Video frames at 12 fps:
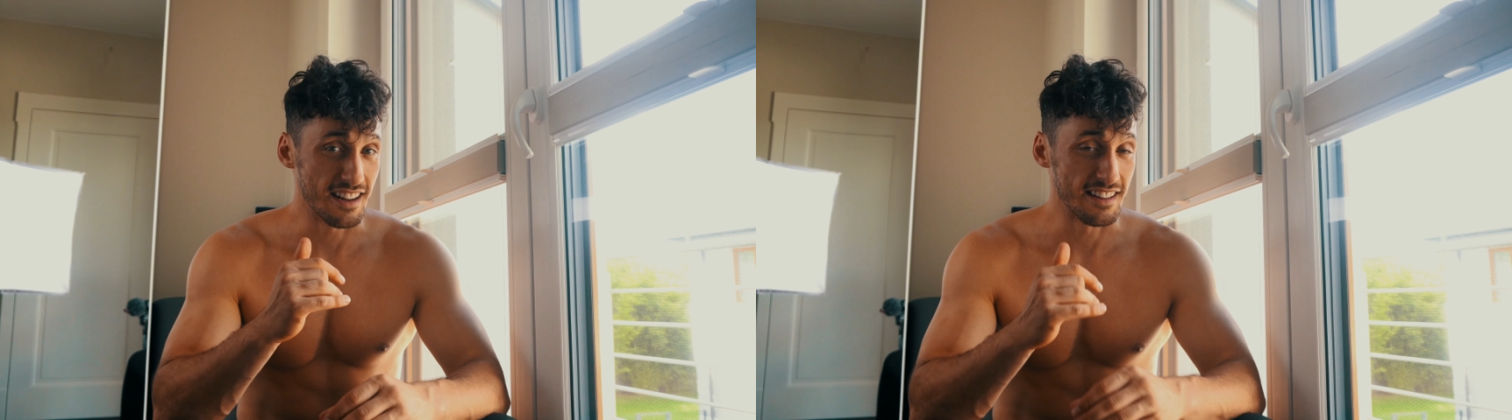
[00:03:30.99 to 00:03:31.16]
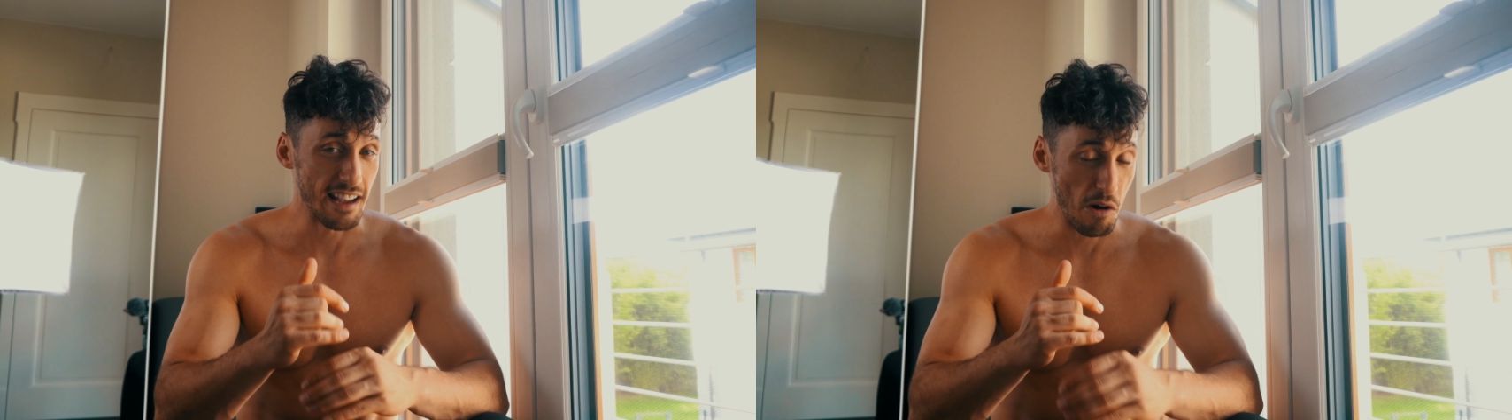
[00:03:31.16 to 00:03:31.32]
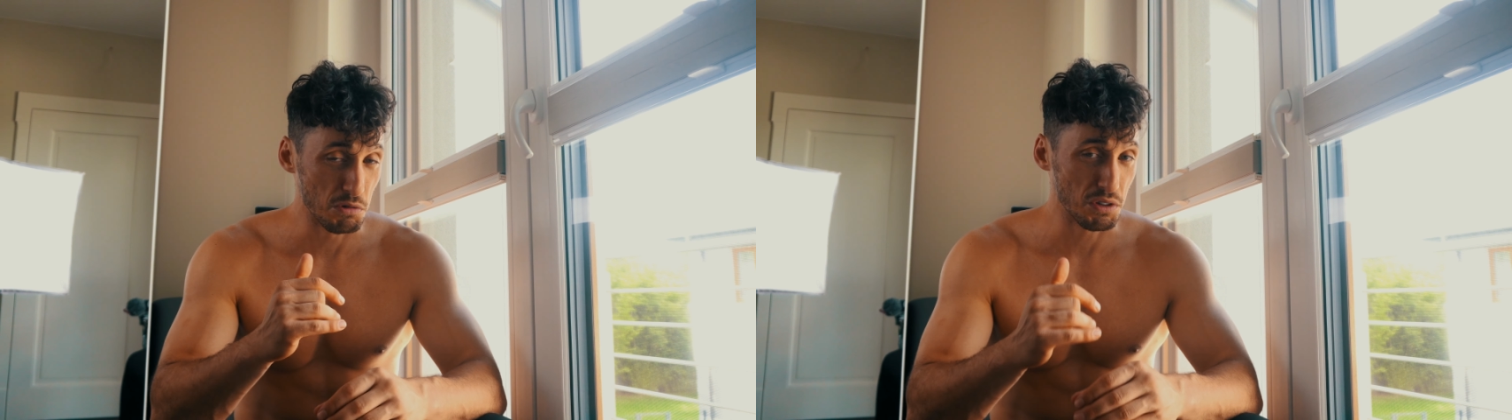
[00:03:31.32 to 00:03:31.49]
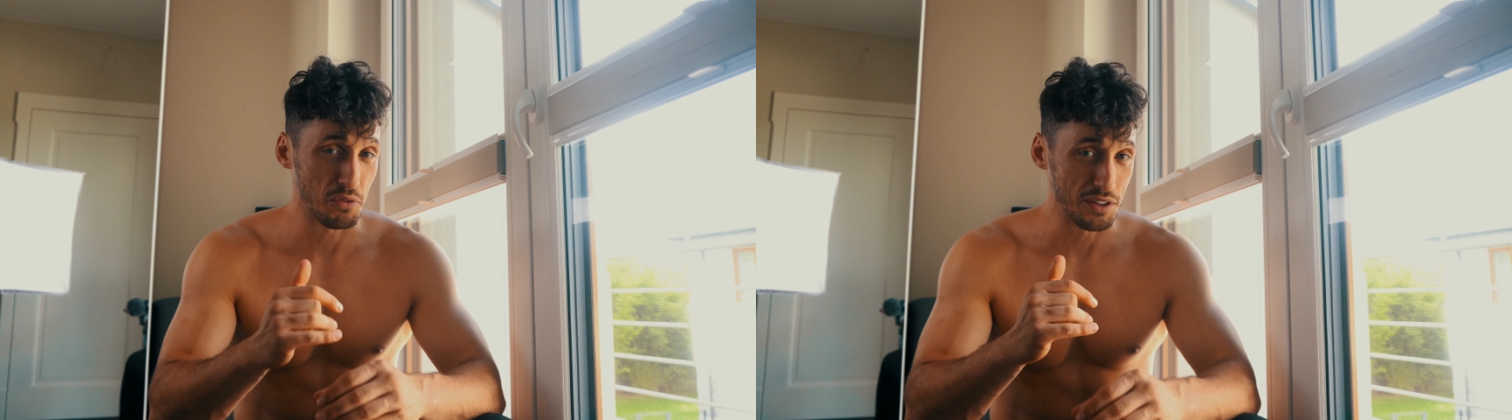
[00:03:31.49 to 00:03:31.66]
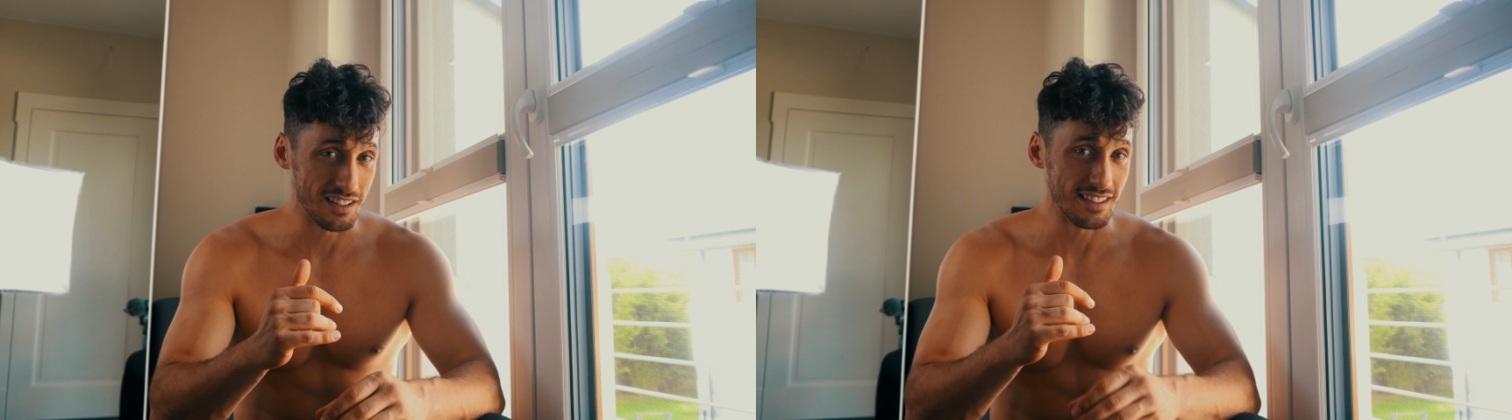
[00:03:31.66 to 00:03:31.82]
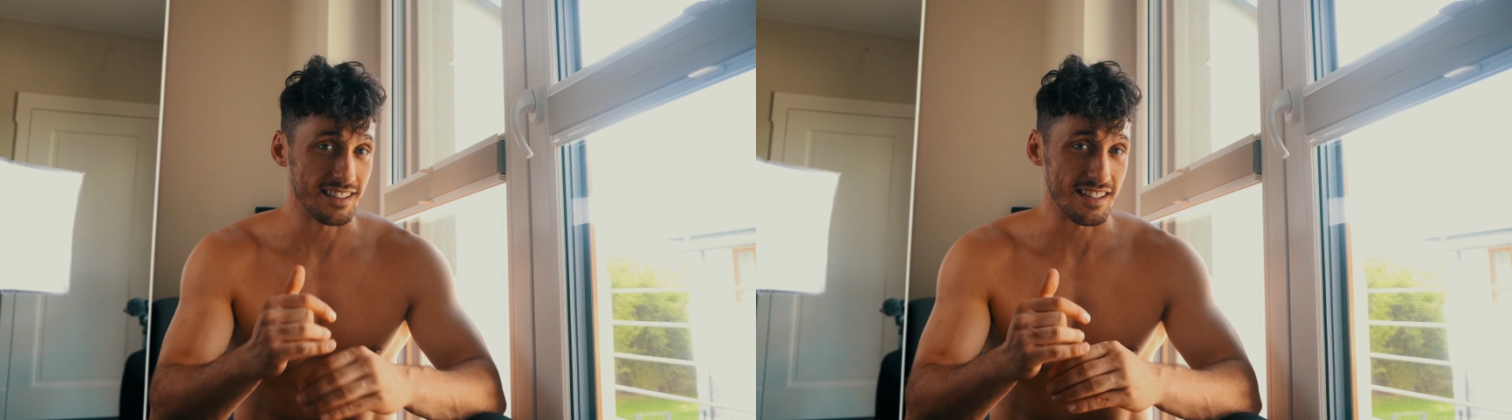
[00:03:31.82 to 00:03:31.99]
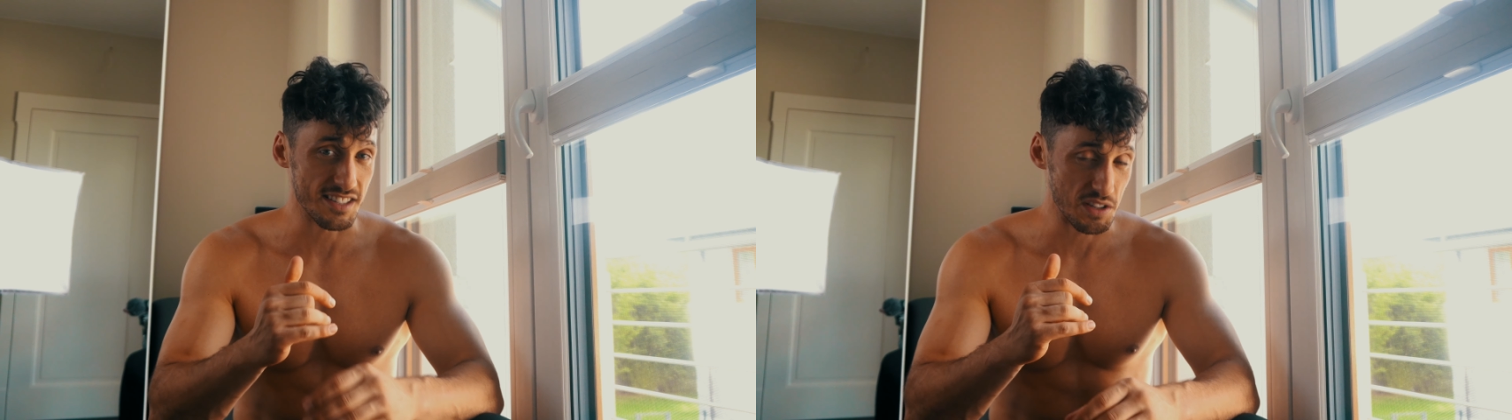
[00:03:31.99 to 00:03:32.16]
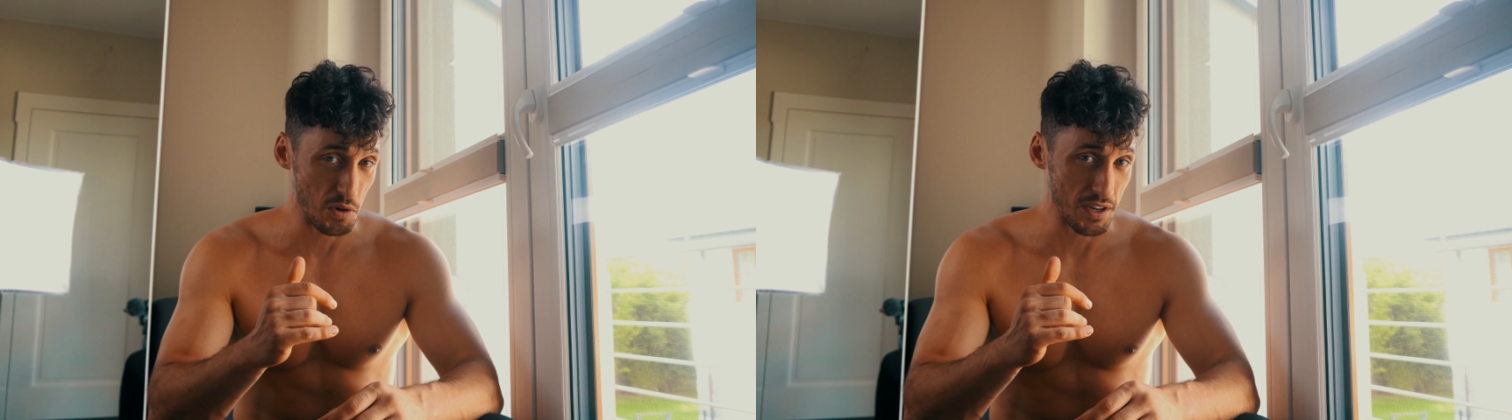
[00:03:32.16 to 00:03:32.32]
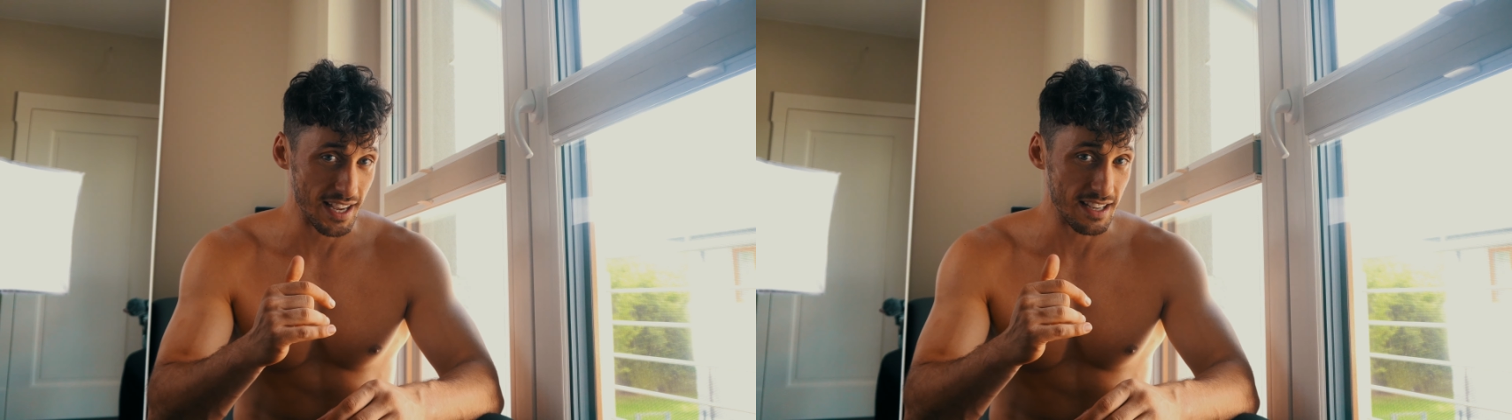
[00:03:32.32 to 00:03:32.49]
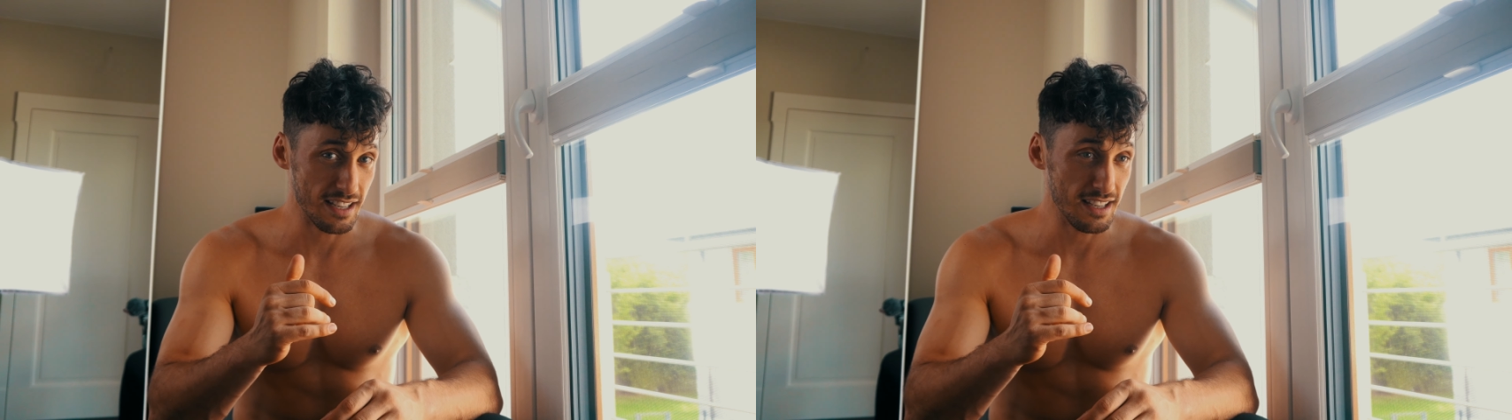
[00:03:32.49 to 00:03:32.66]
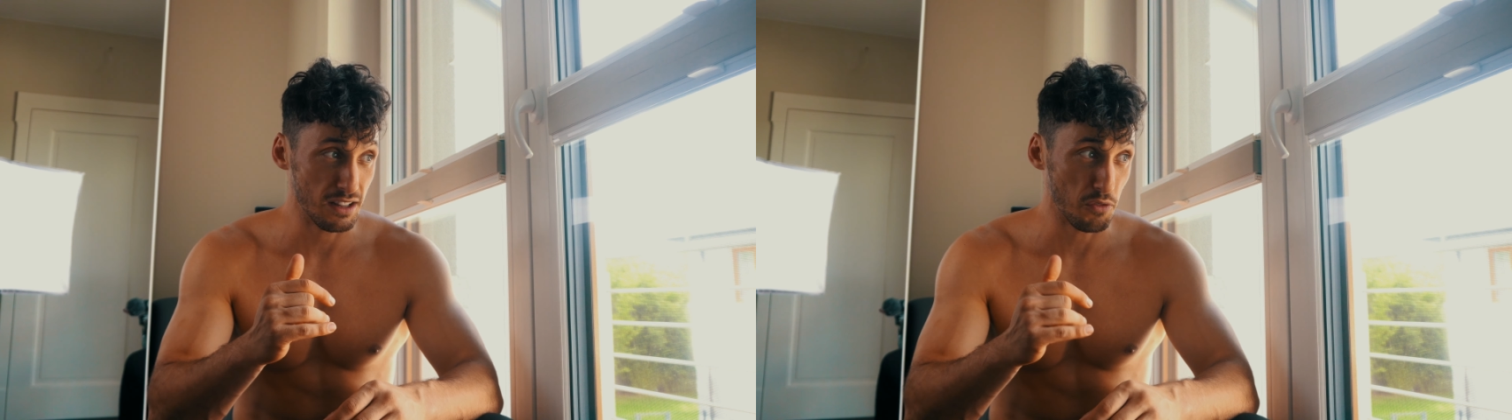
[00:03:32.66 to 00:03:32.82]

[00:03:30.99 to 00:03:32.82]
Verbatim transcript: te outfity, te stroje i